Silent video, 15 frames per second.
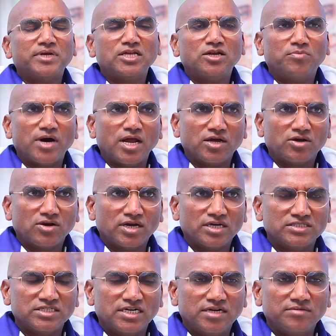ప్రజలను పాలకులుగా
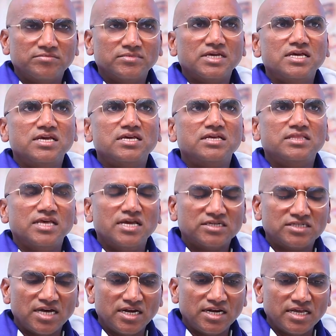చేయడం ఈ
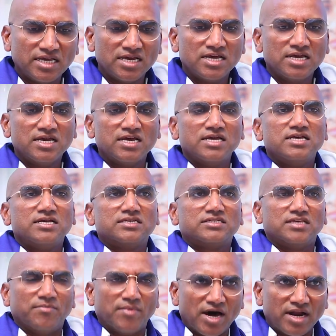దేశాన్ని
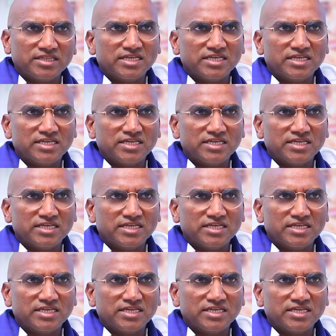సమాన